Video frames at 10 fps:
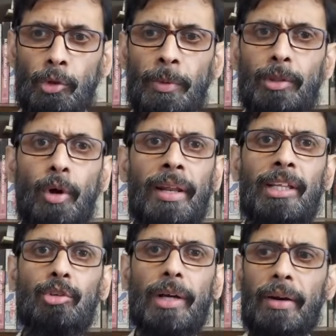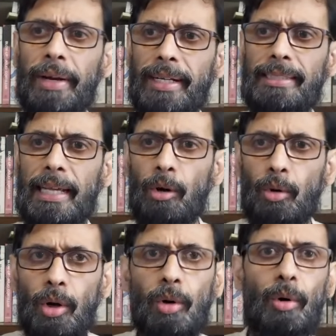তুমি ধরে নিচ্ছ কেন এটা যে
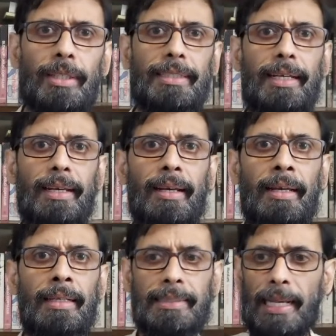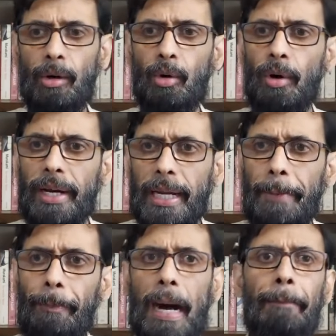লোকগুলো করছে সে লোকগুলোকে
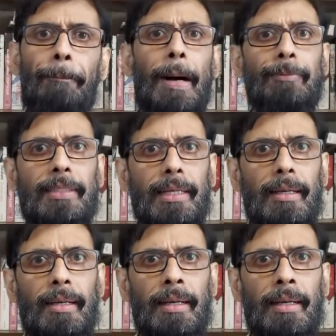এটাকে পাপ ভাবছে